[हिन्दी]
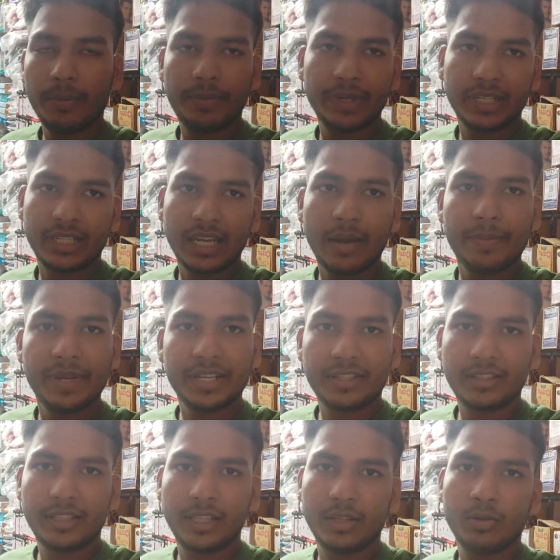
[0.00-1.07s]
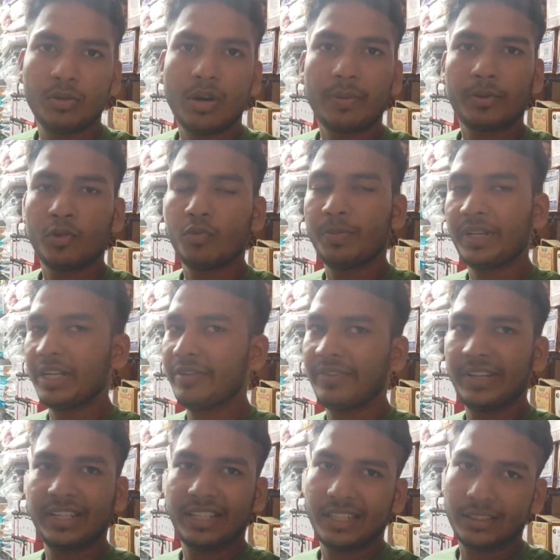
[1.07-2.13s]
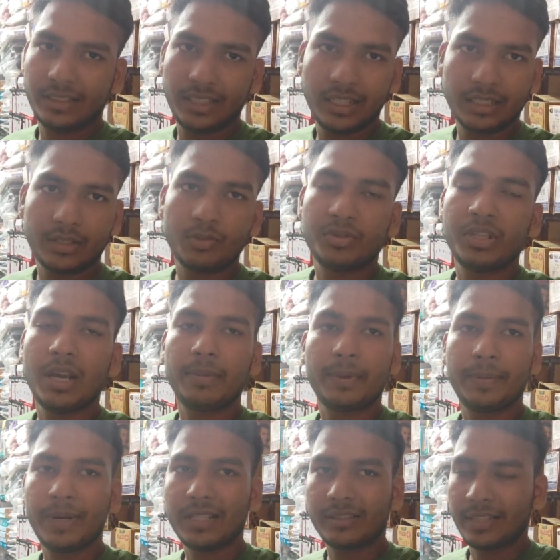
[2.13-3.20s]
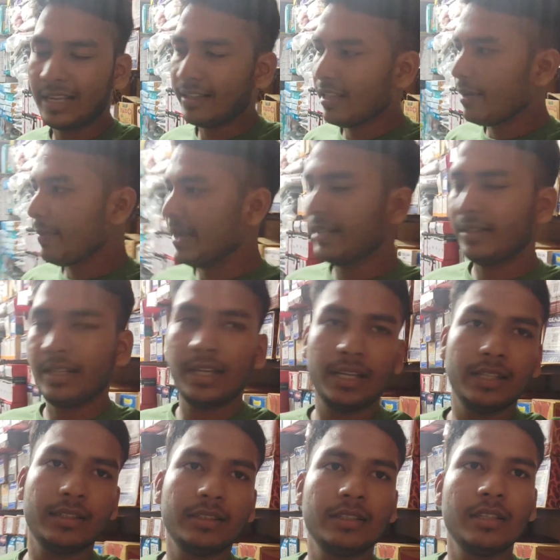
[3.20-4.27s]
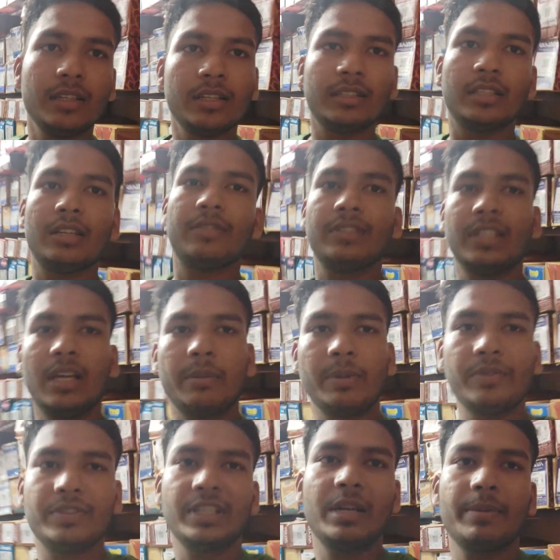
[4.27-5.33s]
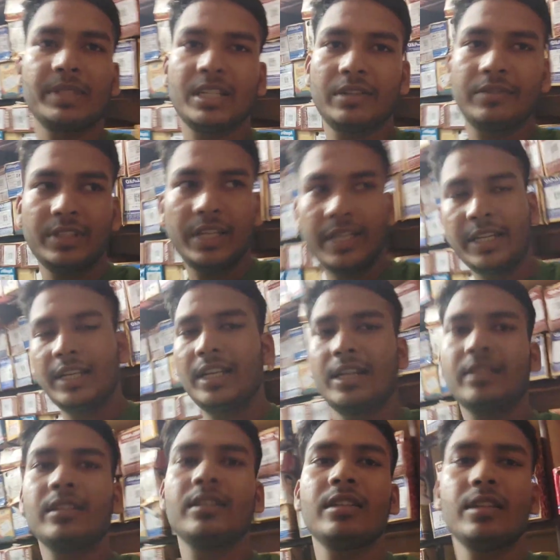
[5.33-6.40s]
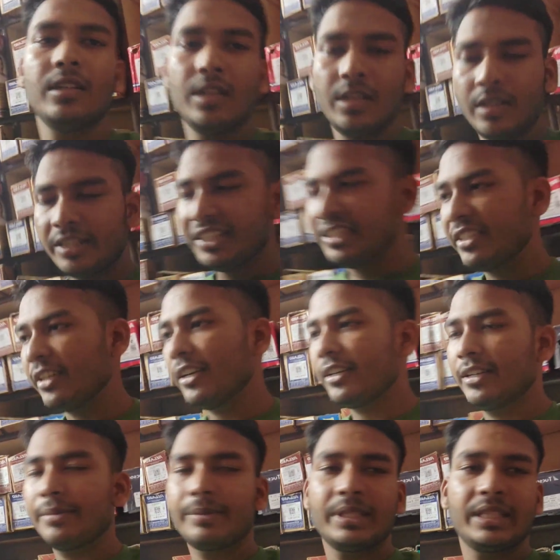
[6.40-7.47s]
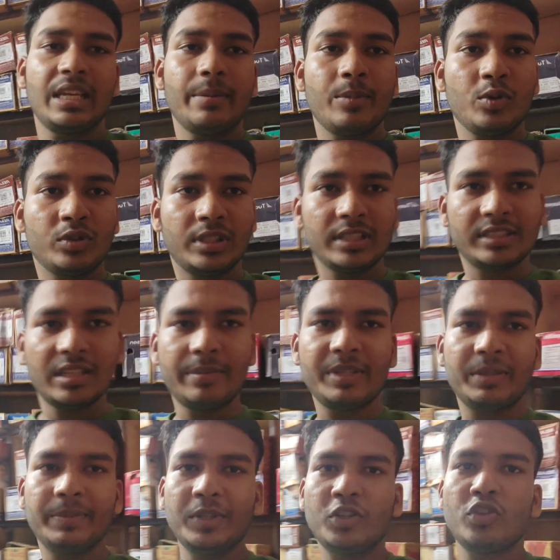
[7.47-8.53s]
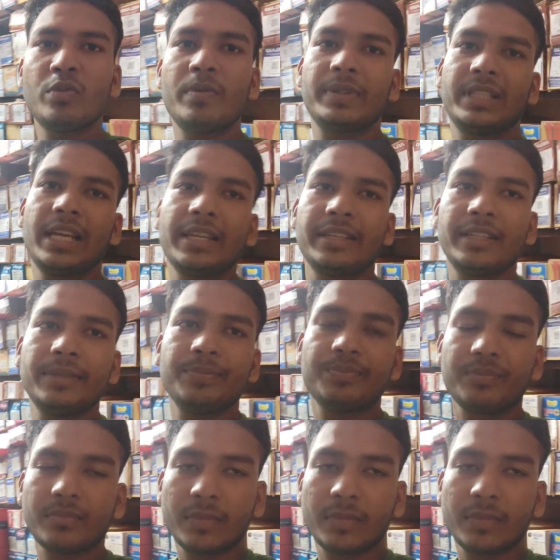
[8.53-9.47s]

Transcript: आप क्या बेचते हैं वो आपके ऊपर डिपेंड करता है क्योंकि आपके पास कैसा पैसा है दस हज़ार बीस हज़ार पचास हज़ार एक लाख स्टार्टअप कितने में होता है सब इस वीडियो में बताएंगे